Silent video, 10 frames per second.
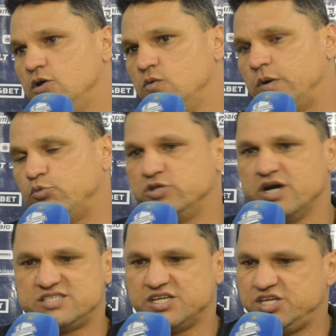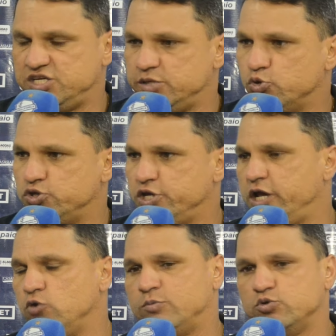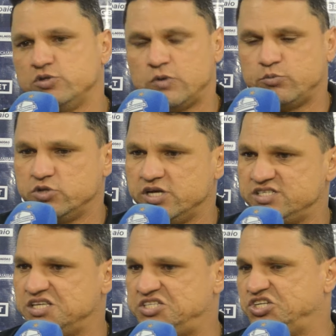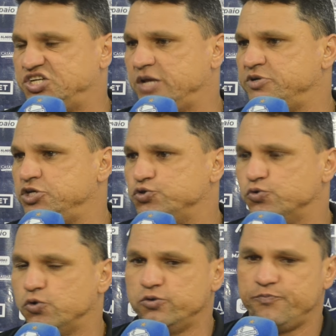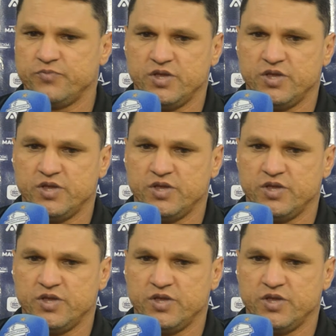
uma mudança de, de, modelo, uma mudança de sistema de jogo.